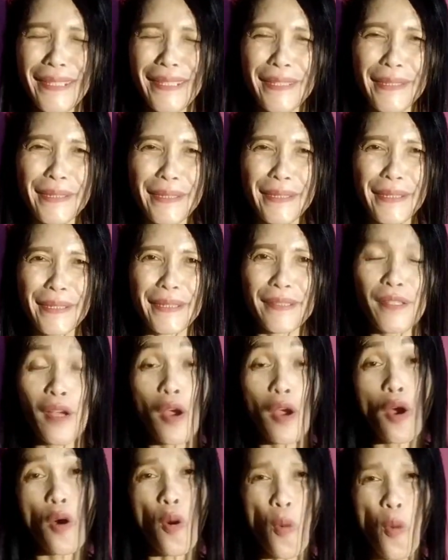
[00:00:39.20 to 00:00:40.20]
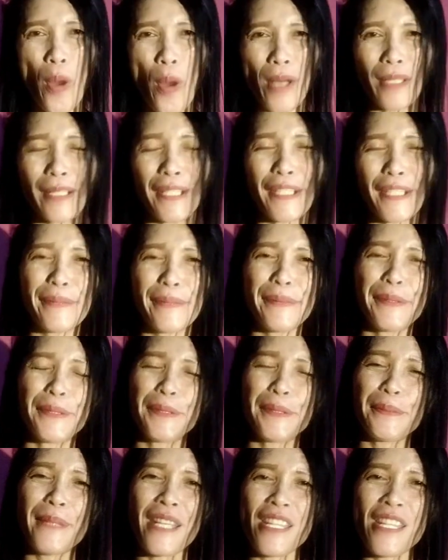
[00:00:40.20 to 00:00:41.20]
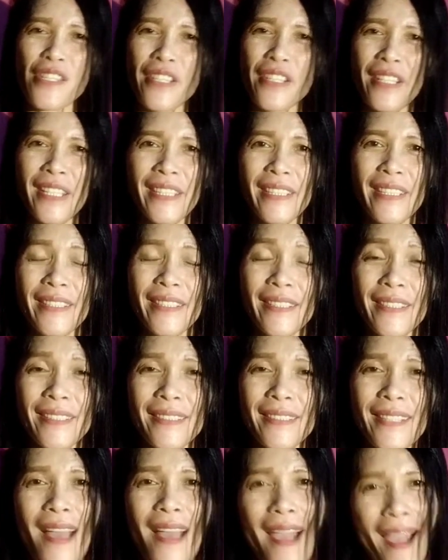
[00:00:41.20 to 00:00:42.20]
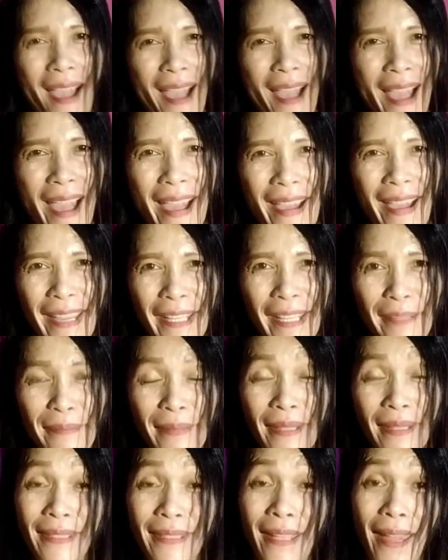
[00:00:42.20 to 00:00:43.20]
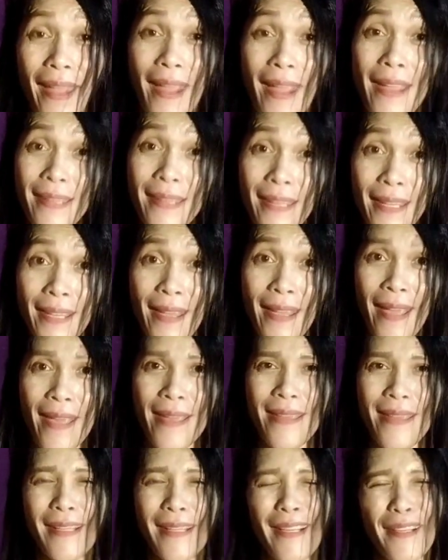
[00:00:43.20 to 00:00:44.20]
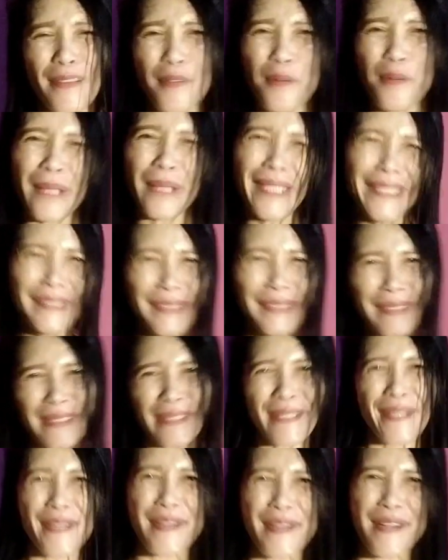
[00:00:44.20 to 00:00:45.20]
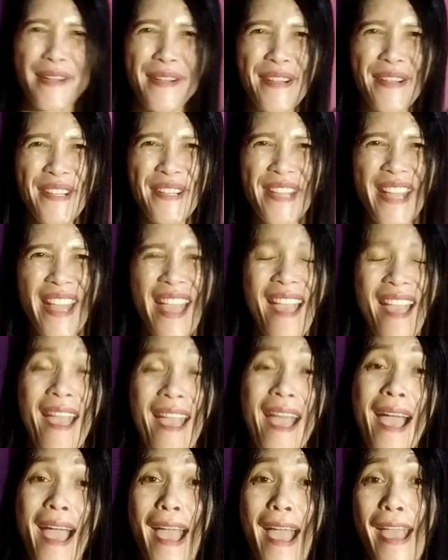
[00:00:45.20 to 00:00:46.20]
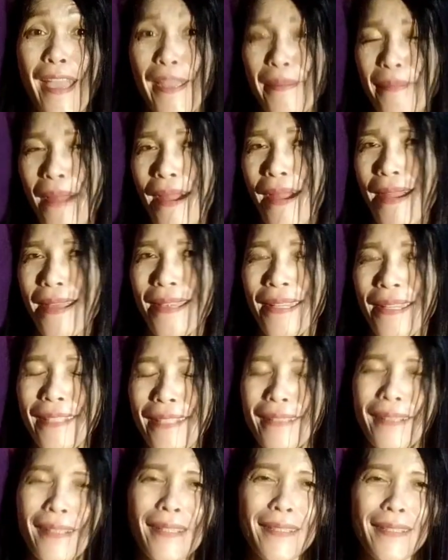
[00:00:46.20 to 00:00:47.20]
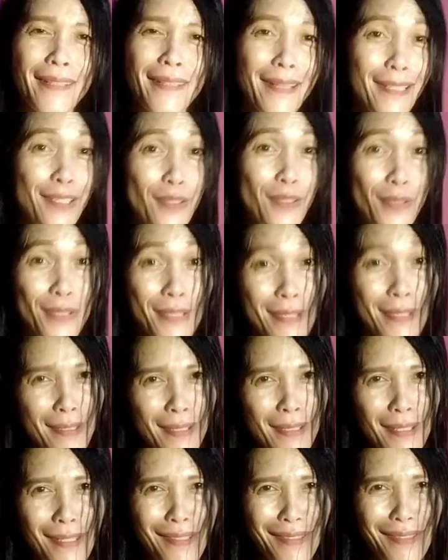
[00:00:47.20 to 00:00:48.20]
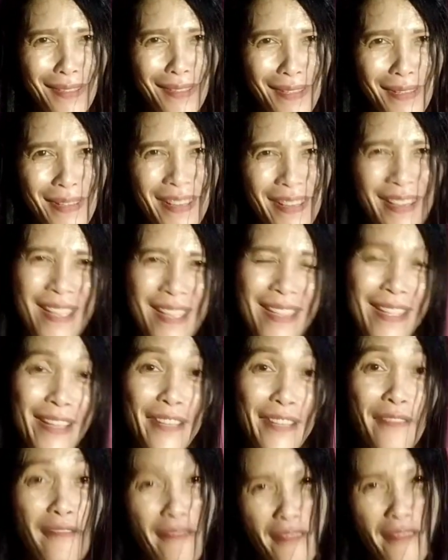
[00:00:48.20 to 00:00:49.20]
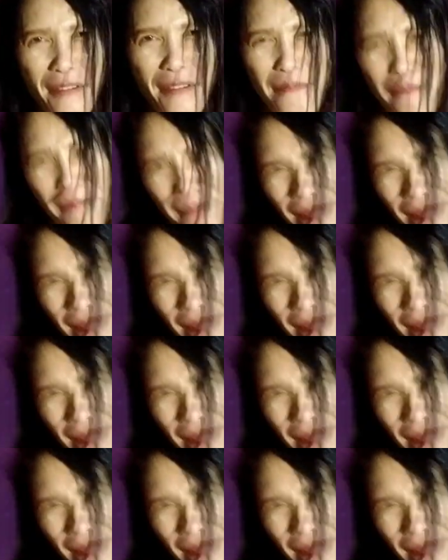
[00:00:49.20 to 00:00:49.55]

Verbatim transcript: Wonder. Welcome to my channel. I'm aka Ka Wonder. I'm Arlene Argayon Signo. Ayan, from